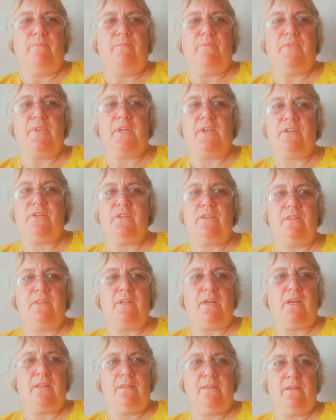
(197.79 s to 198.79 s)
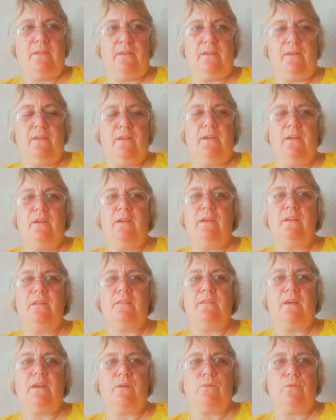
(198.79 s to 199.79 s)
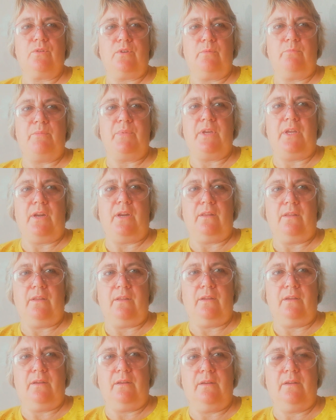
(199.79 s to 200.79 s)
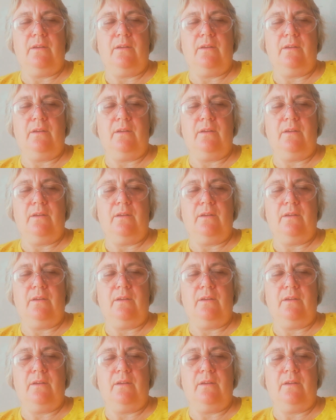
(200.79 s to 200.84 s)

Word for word: Наши данные и так уже переданы.